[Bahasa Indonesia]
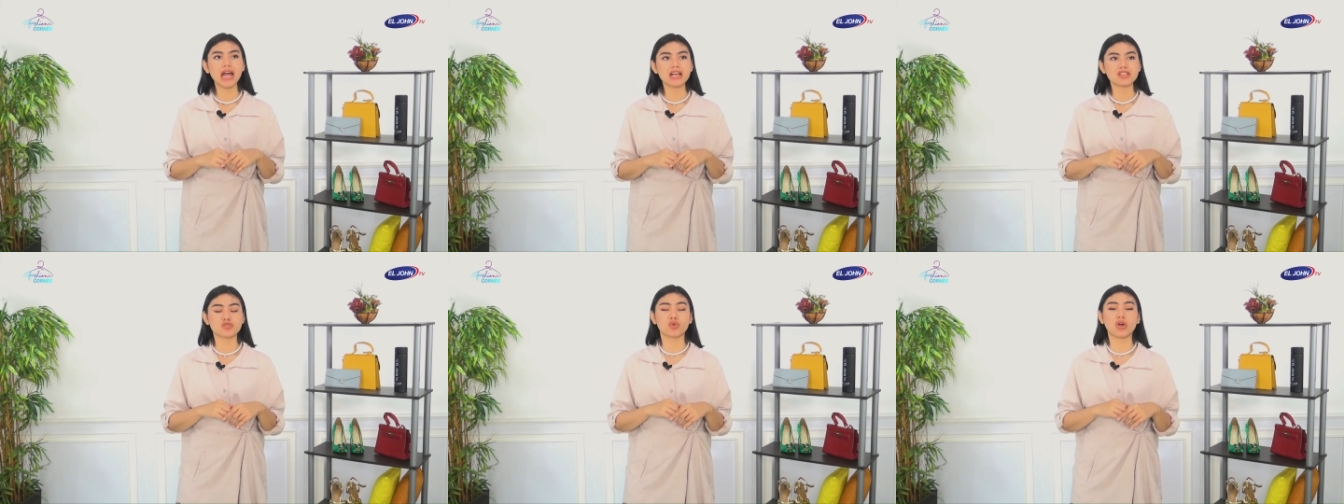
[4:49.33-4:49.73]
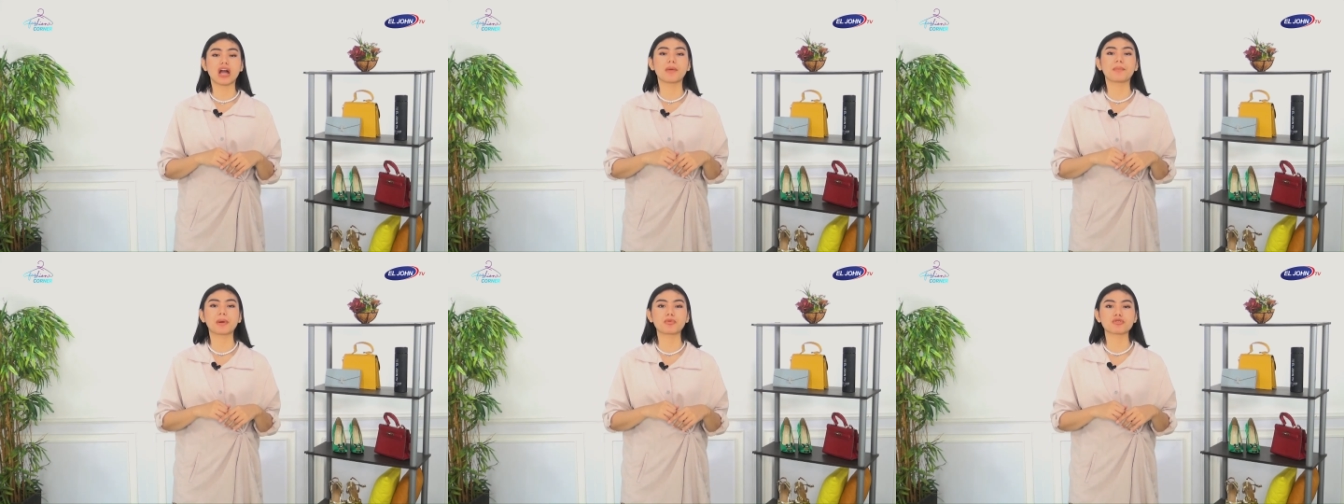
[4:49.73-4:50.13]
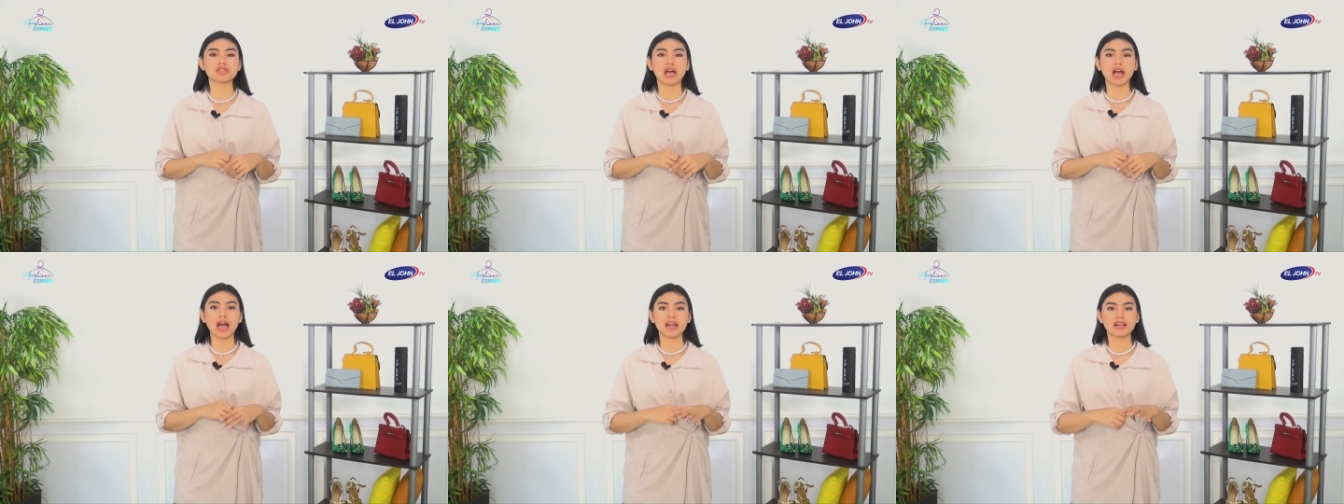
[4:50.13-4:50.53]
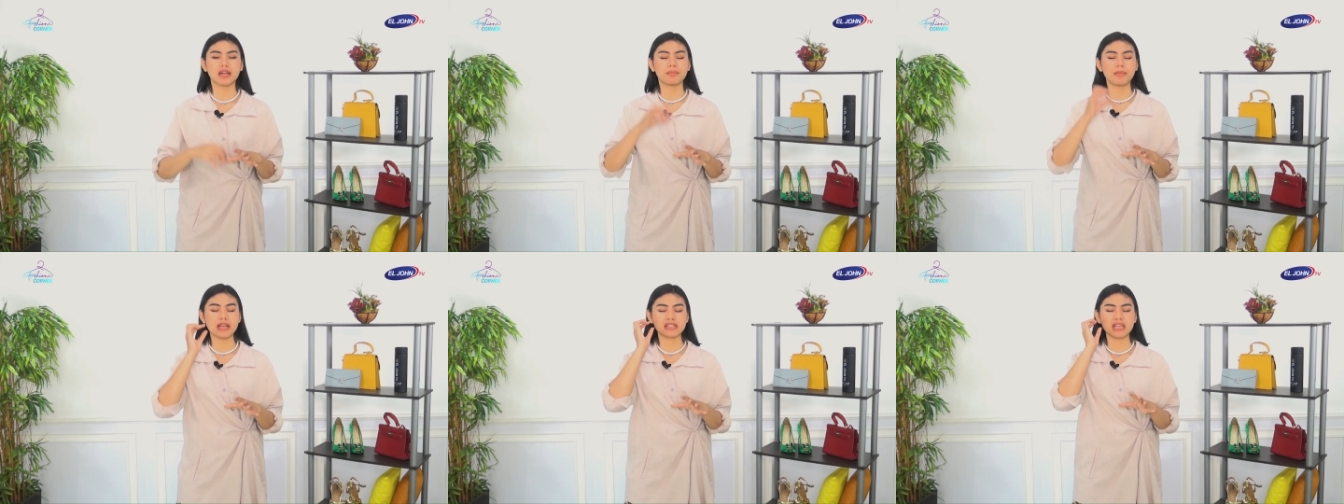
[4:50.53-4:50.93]
suka ke perpustakaan
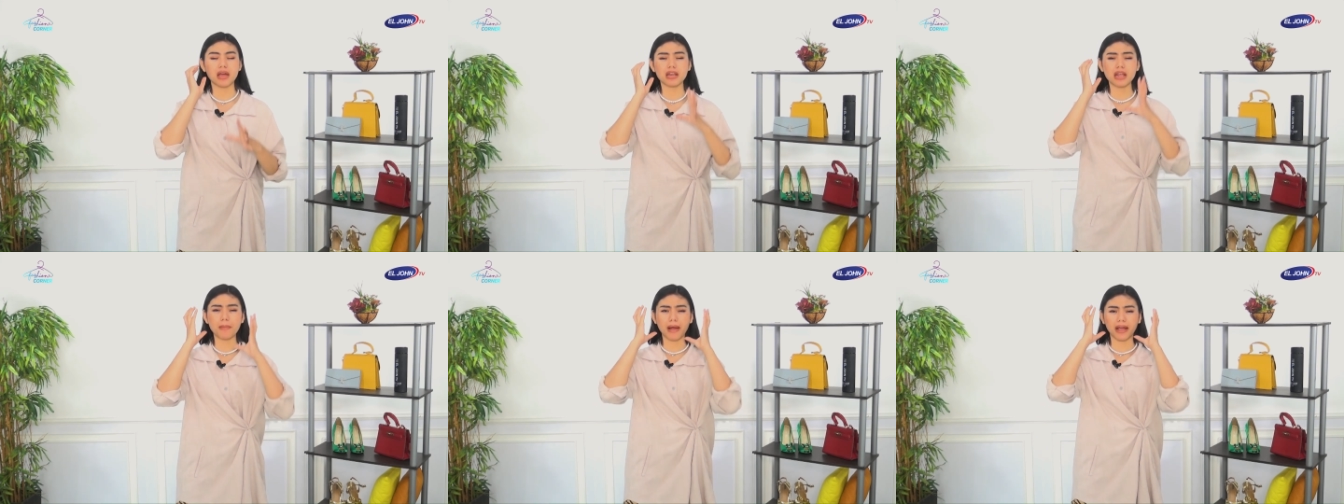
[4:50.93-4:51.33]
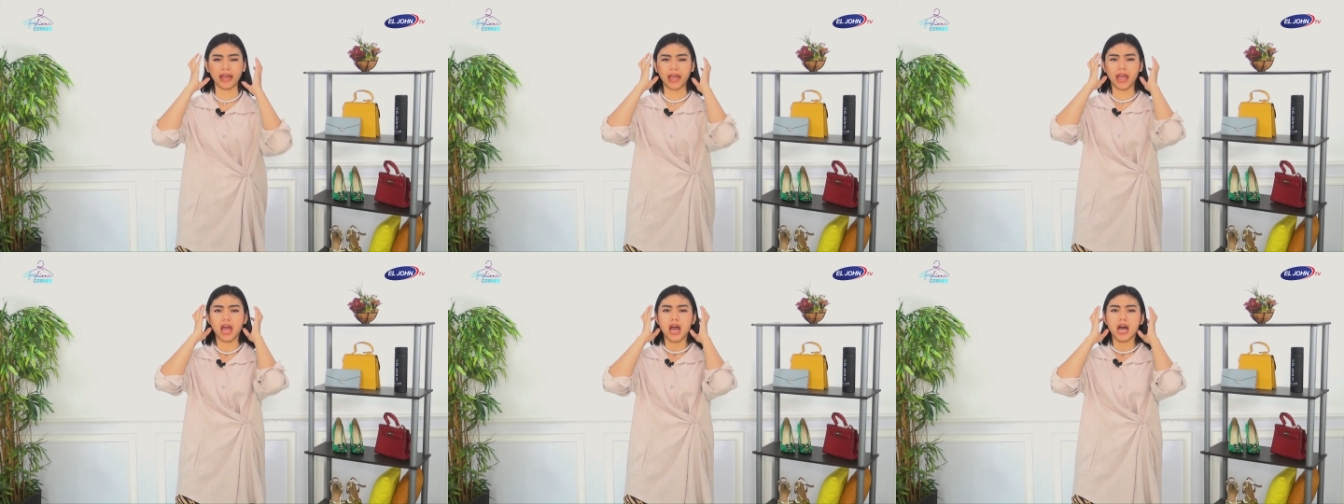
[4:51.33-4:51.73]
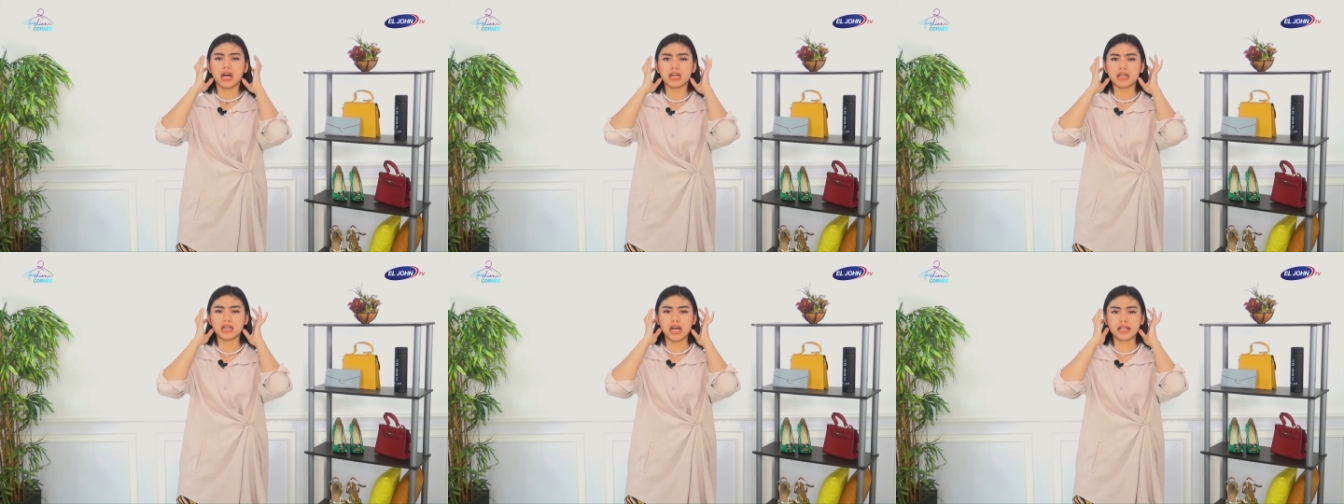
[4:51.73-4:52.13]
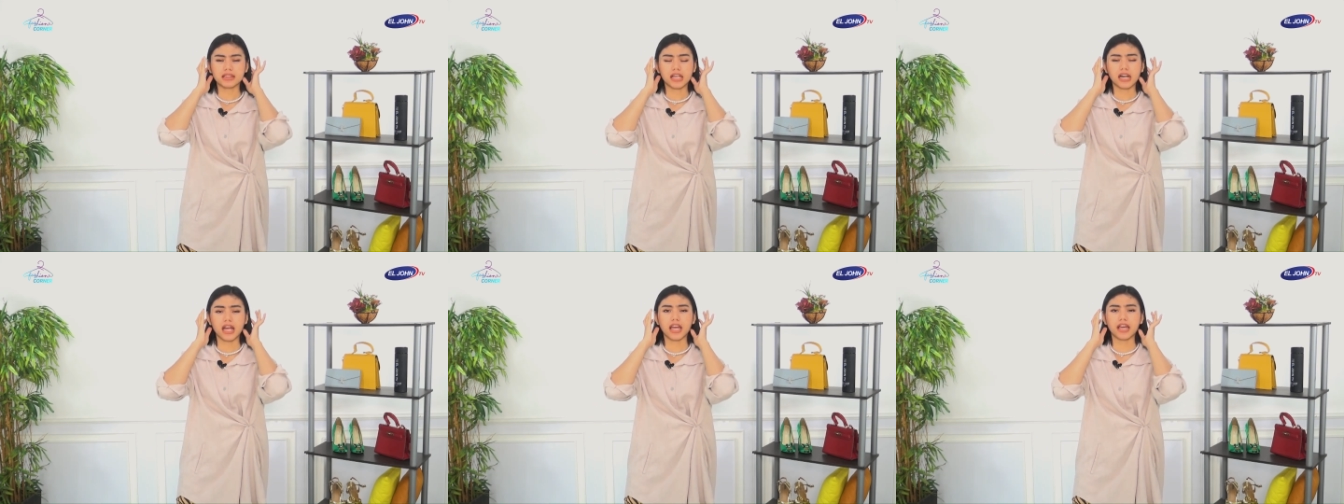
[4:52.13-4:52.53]
dan biasanya dia pakai uh,
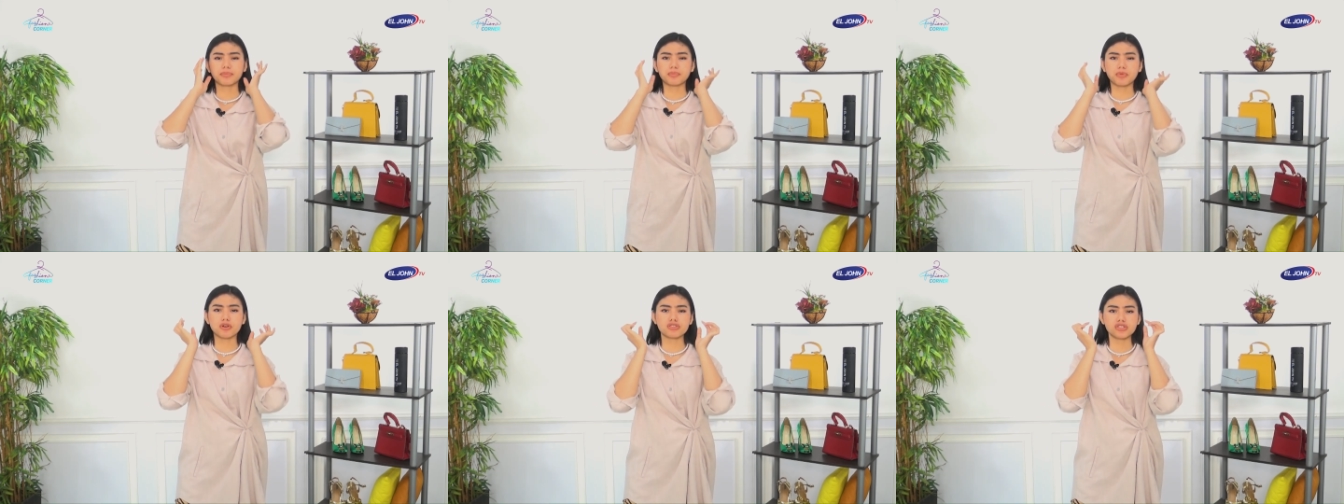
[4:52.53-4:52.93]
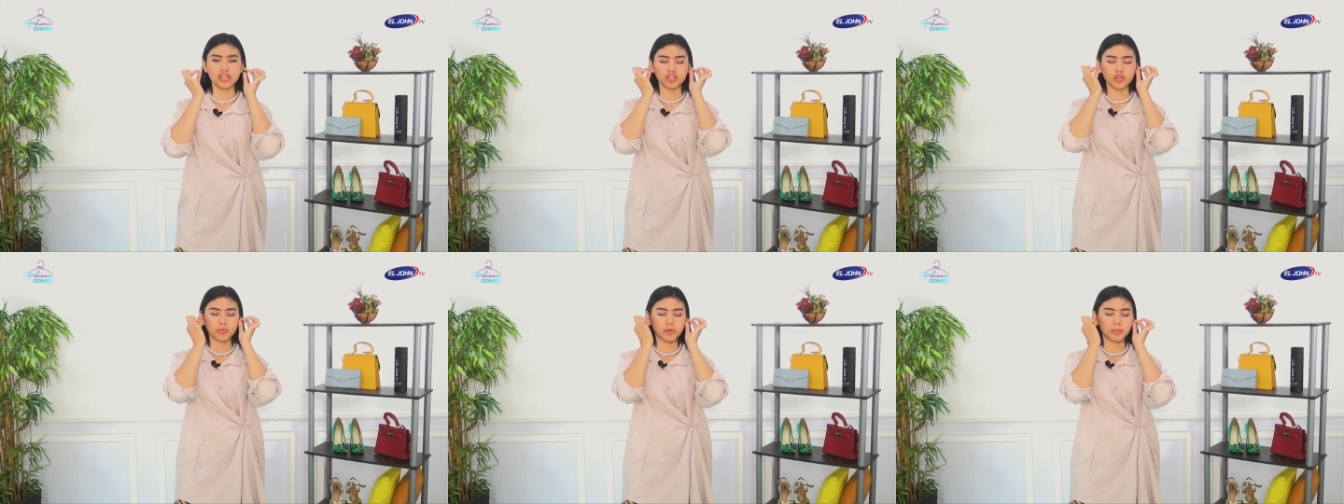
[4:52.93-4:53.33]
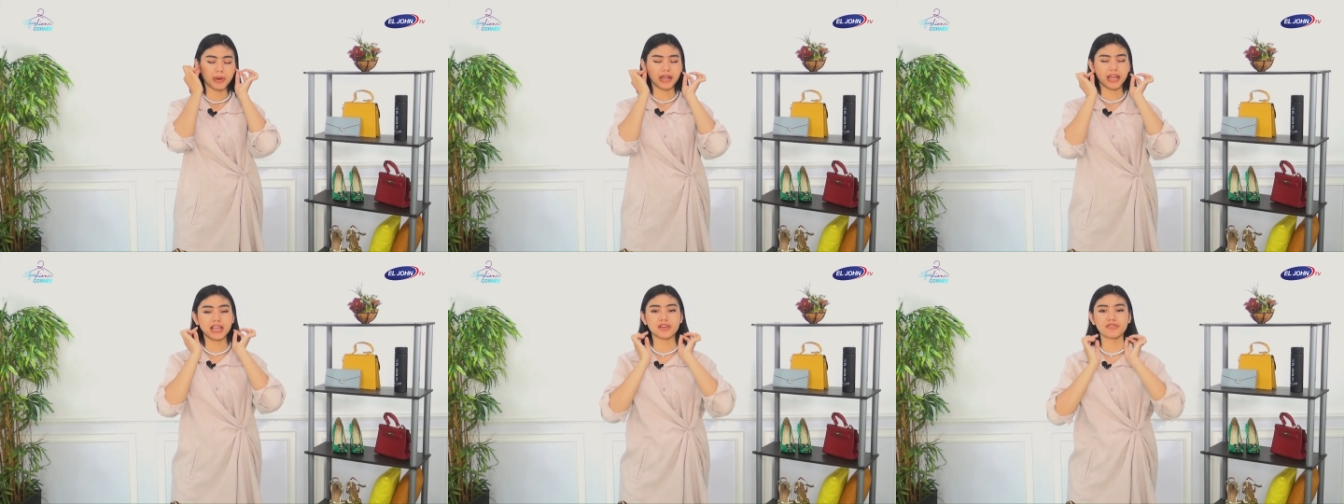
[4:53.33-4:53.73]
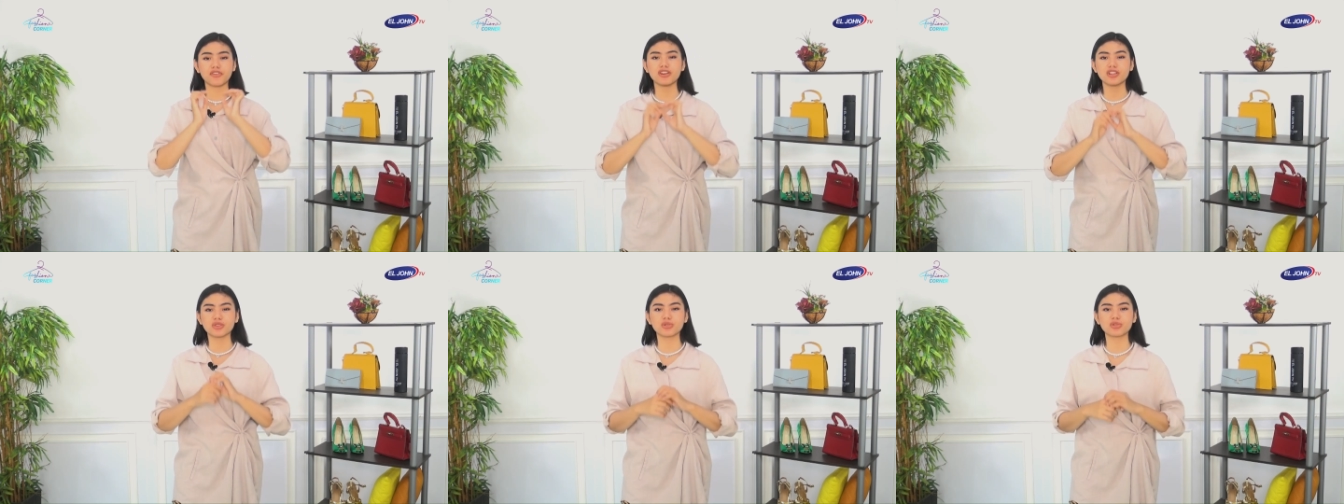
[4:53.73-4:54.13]
antara headphone ataupun pakai
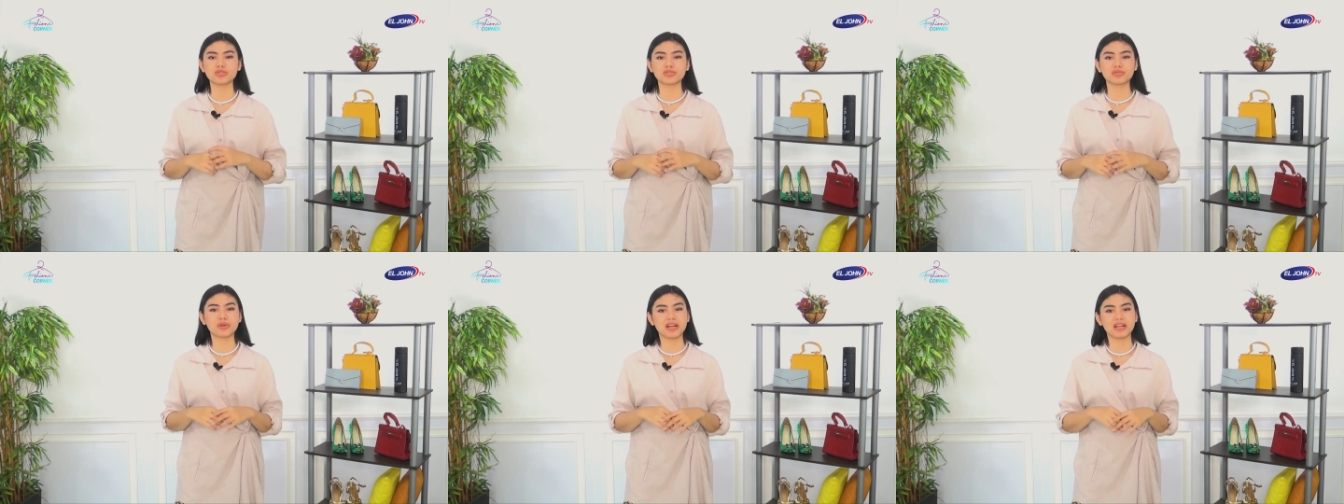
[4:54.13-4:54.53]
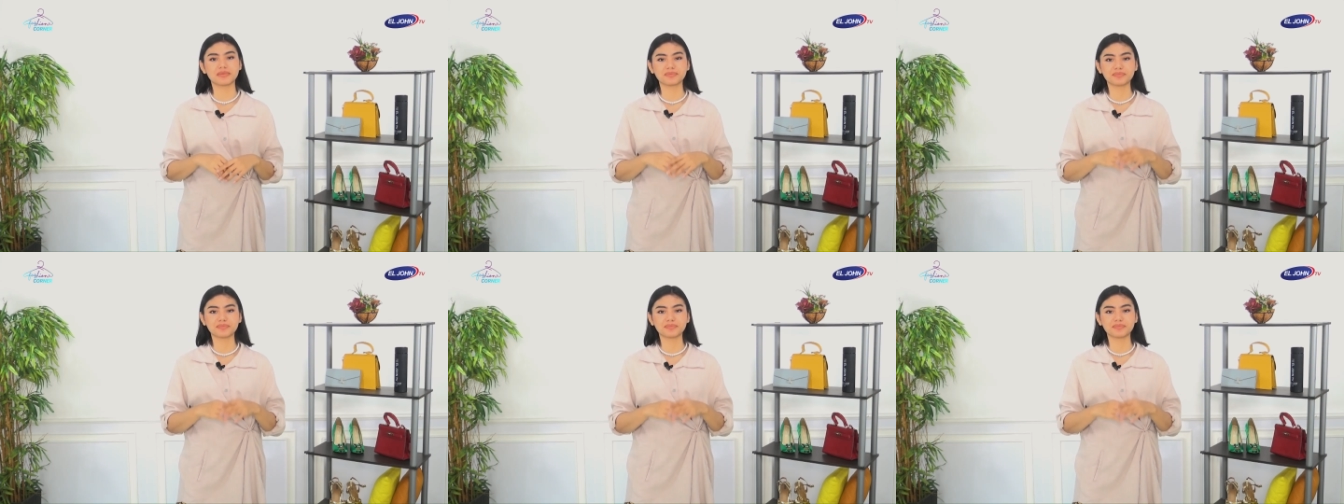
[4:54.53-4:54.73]
earphone itu wah